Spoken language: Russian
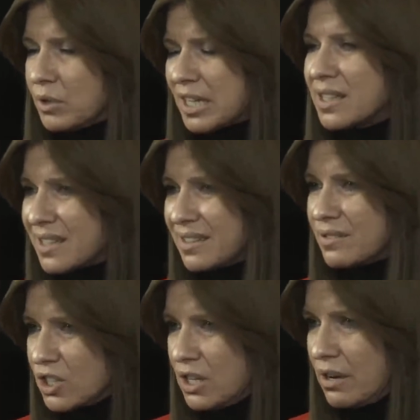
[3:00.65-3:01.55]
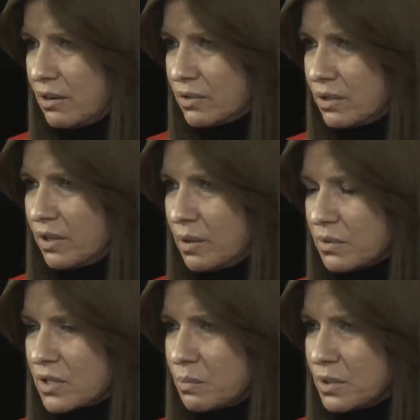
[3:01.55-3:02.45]
Мы тогда жили в это
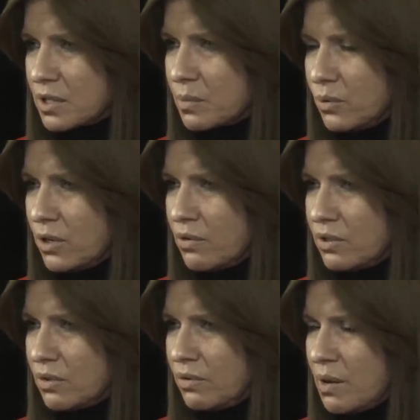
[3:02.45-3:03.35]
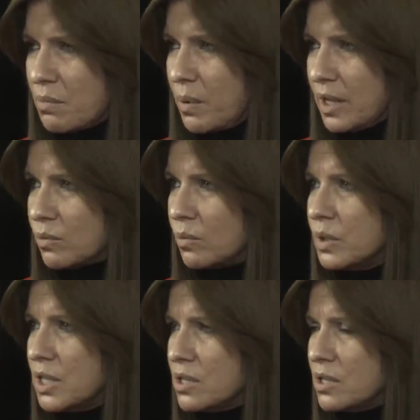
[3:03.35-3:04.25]
время в Санкт-Петербурге, в это время, поэтому мы